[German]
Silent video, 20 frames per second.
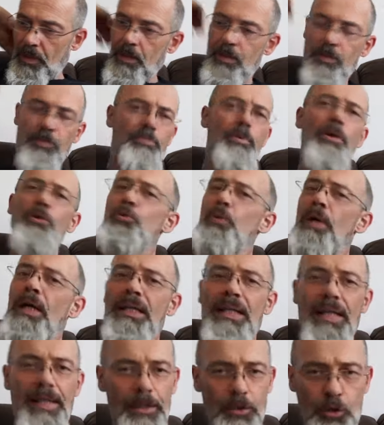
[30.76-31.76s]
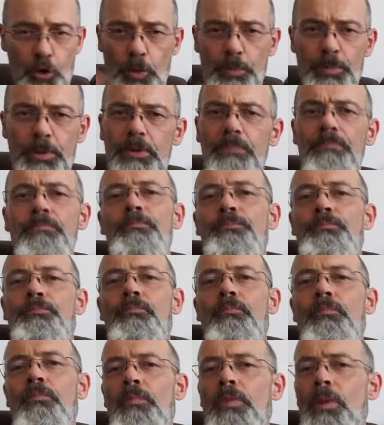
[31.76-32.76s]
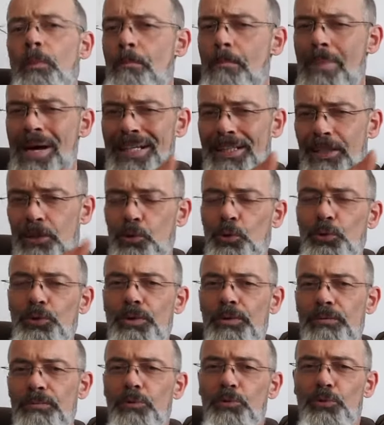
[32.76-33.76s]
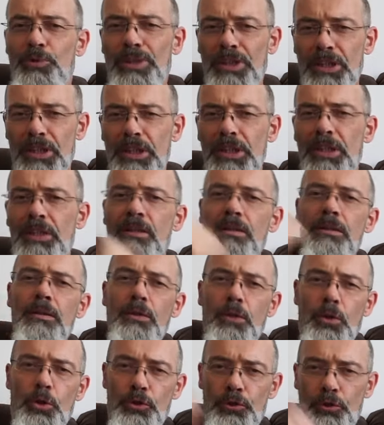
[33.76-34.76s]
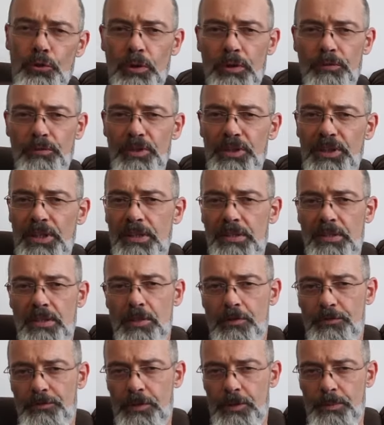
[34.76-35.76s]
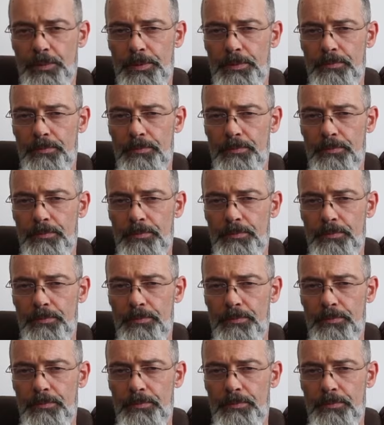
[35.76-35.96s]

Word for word: Es war nur eine kleine Gruppe, meine Kunden, ich und dort, wo ich eingekauft habe.